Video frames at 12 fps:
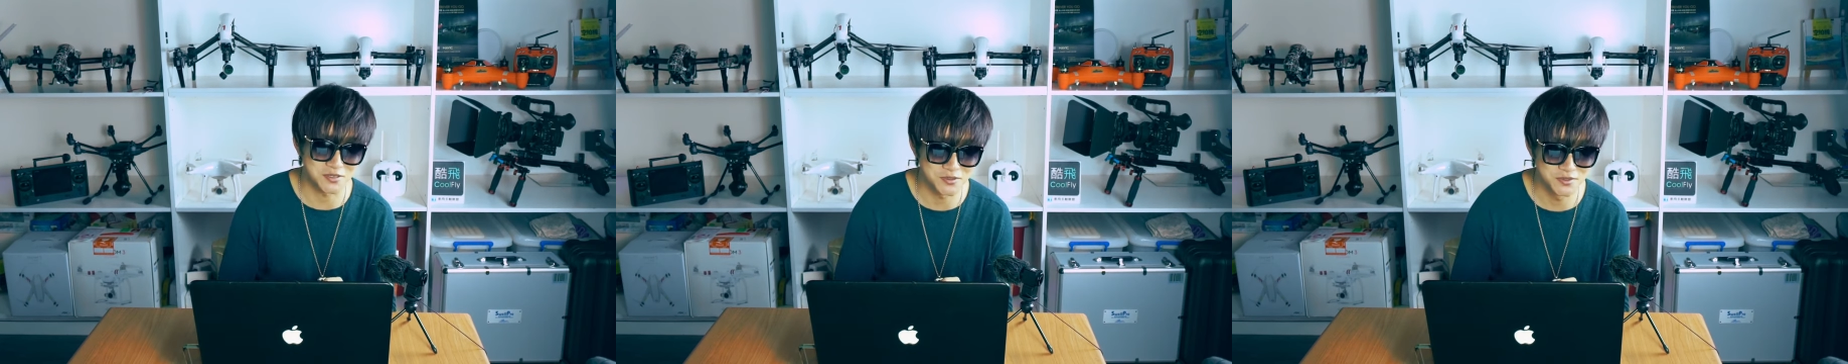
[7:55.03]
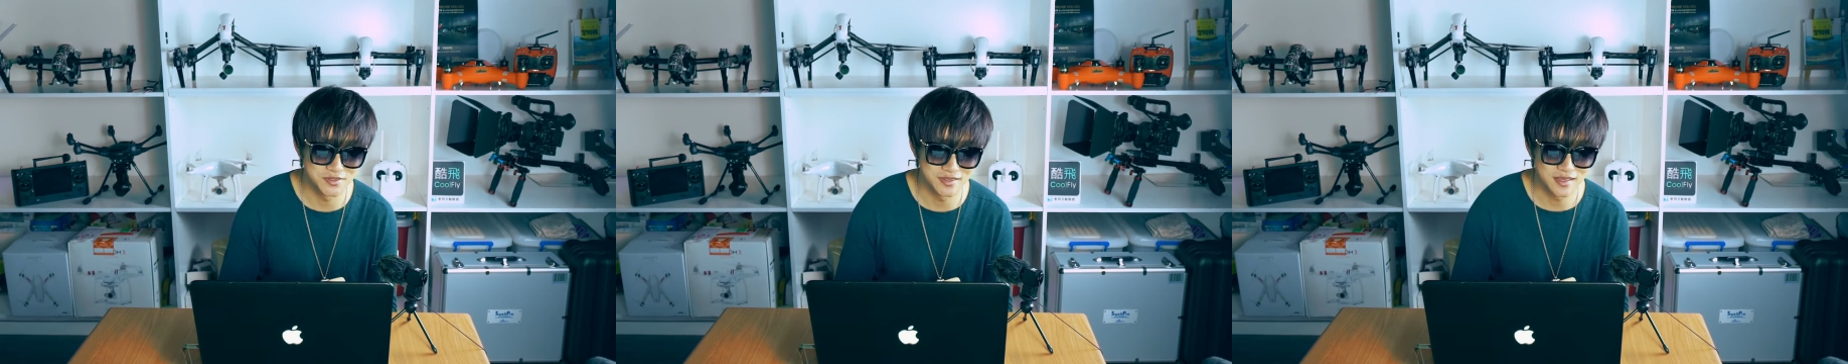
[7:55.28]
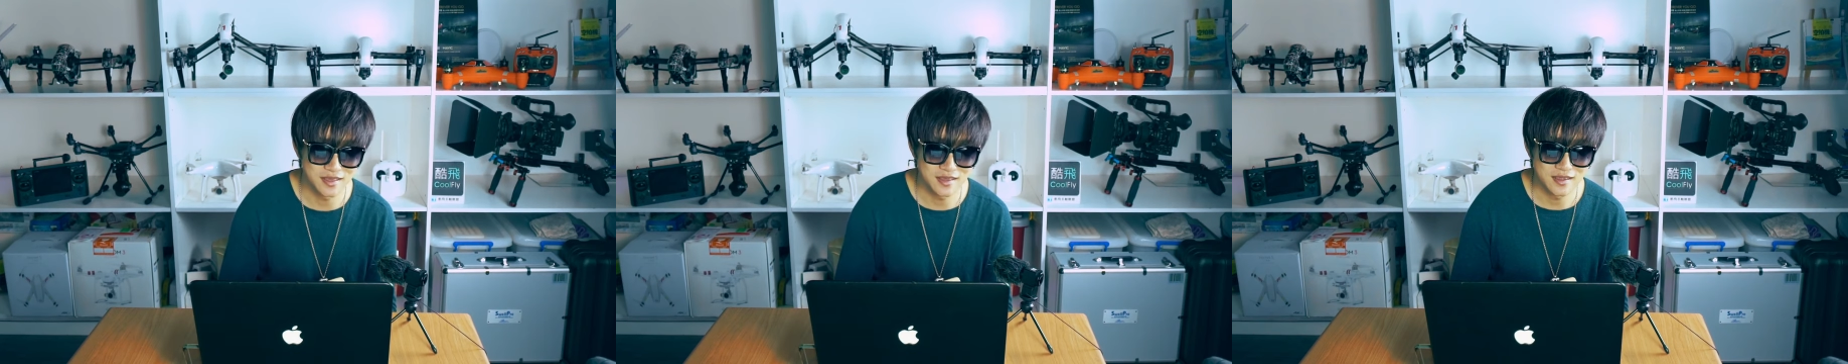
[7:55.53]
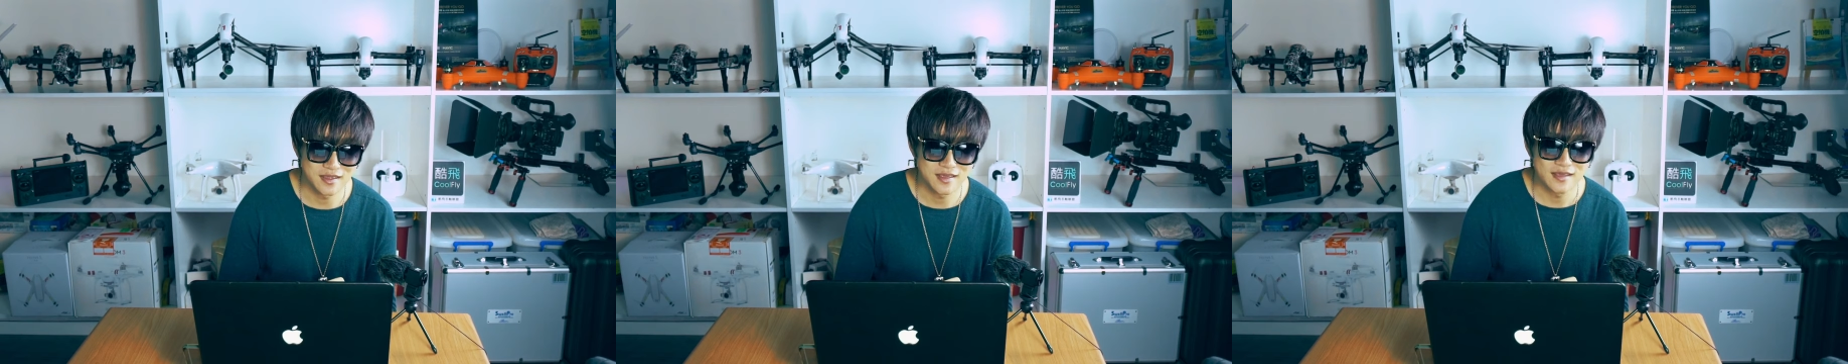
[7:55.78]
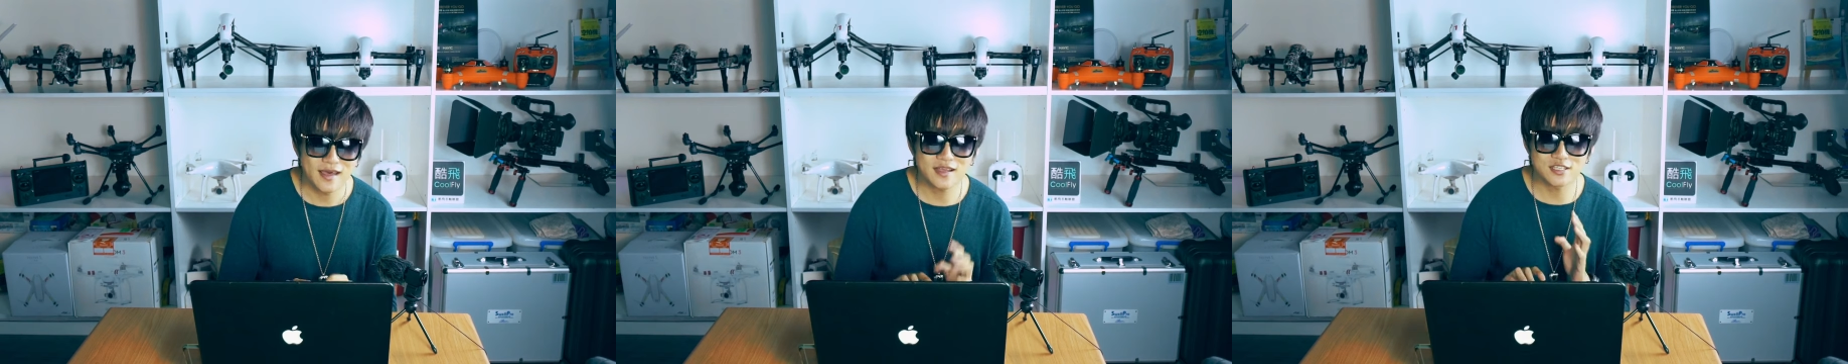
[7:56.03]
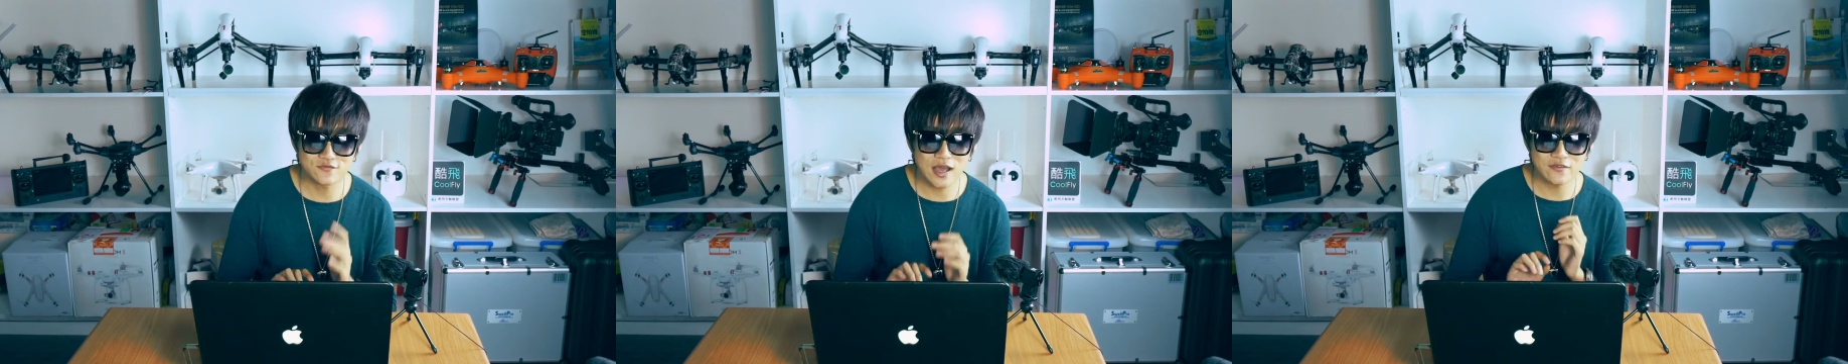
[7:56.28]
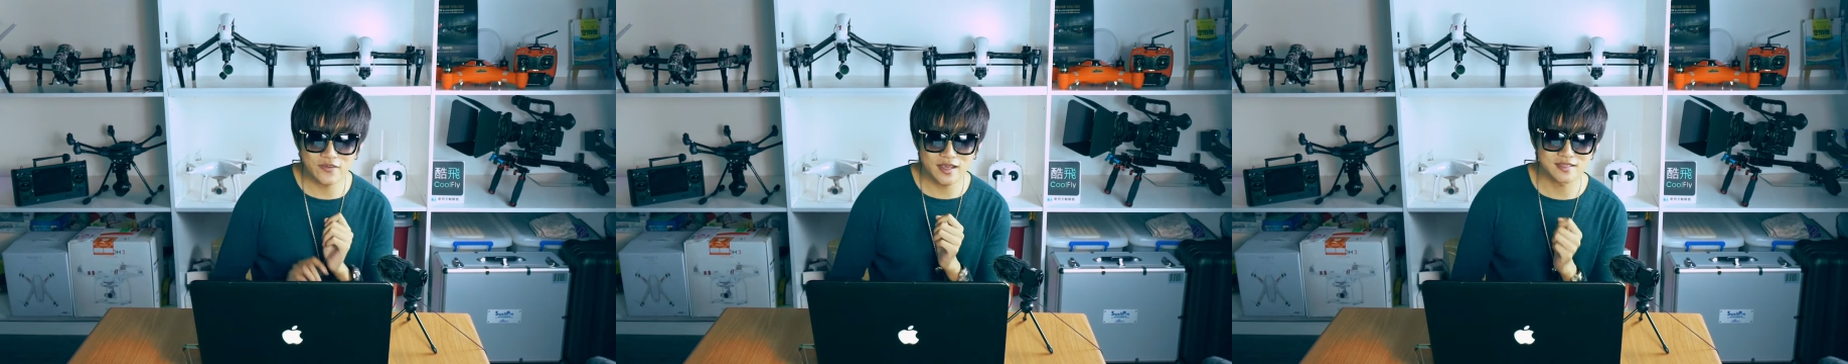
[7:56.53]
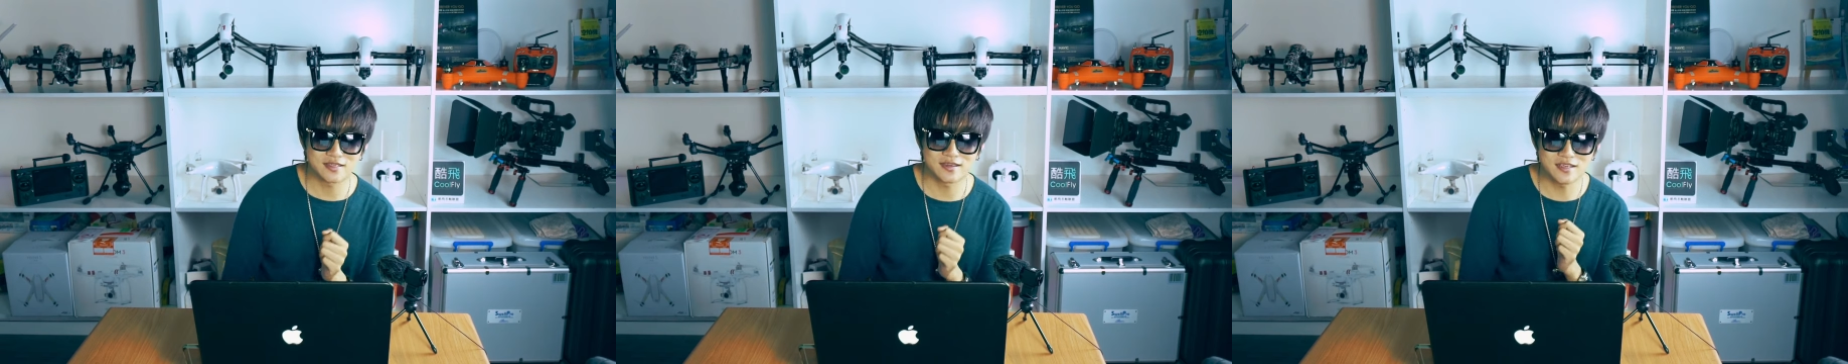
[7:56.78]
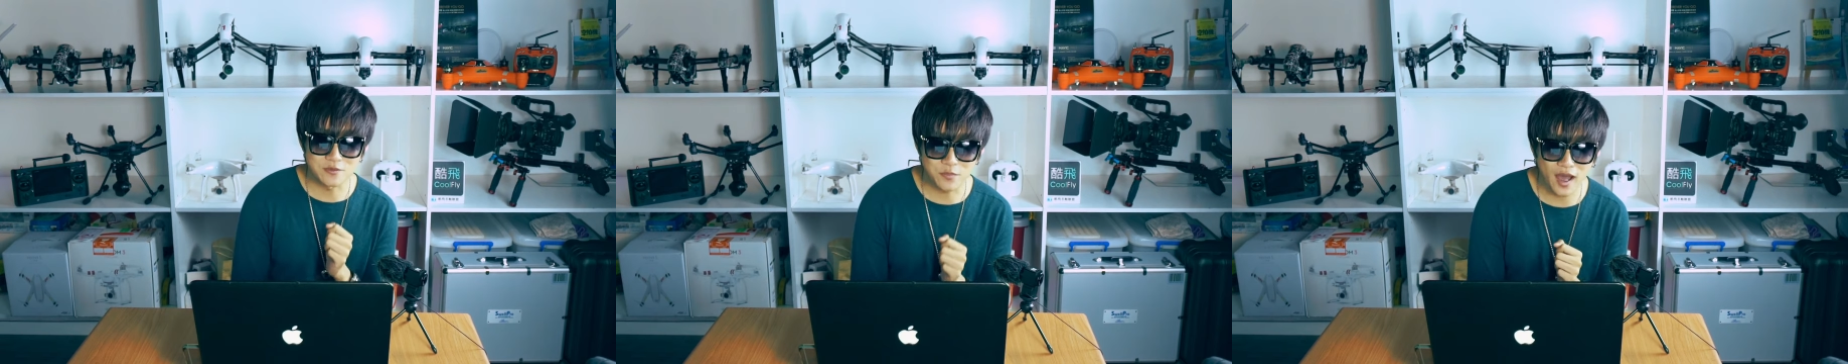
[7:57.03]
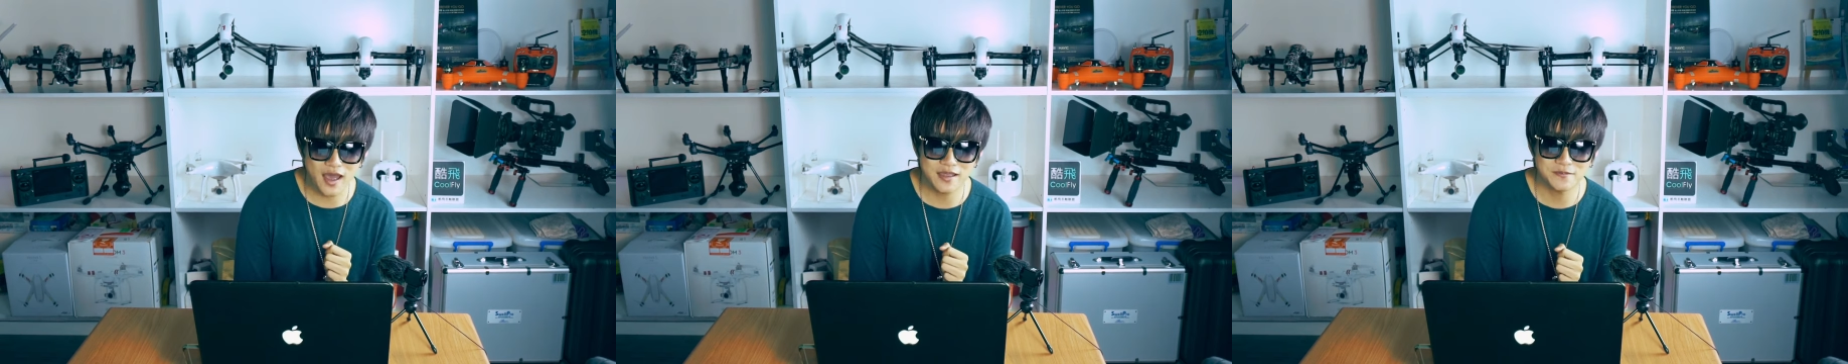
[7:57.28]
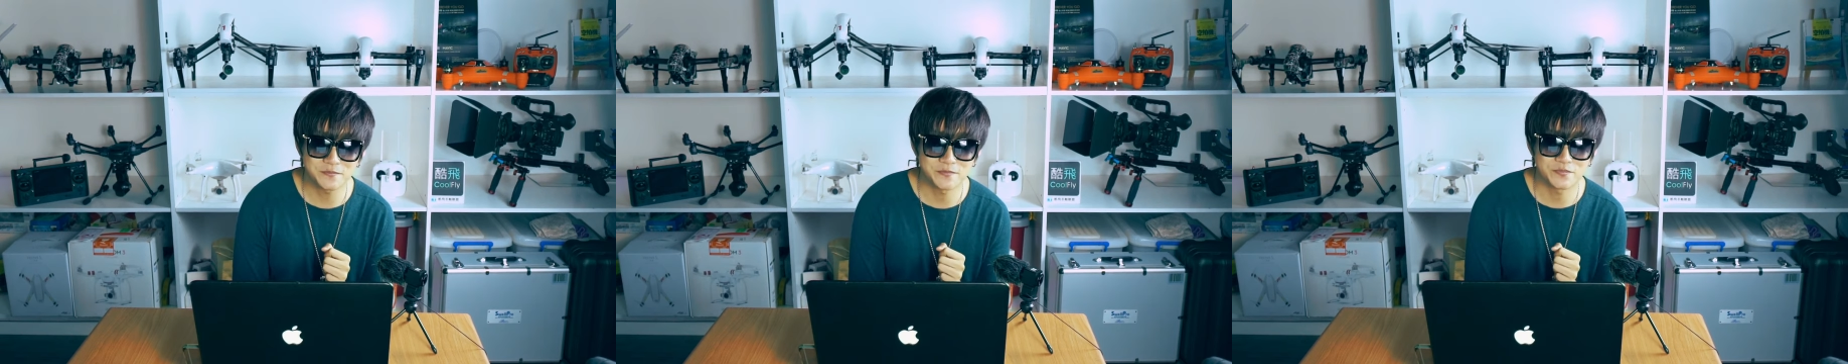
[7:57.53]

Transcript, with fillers: 头。X 五 S 可以拍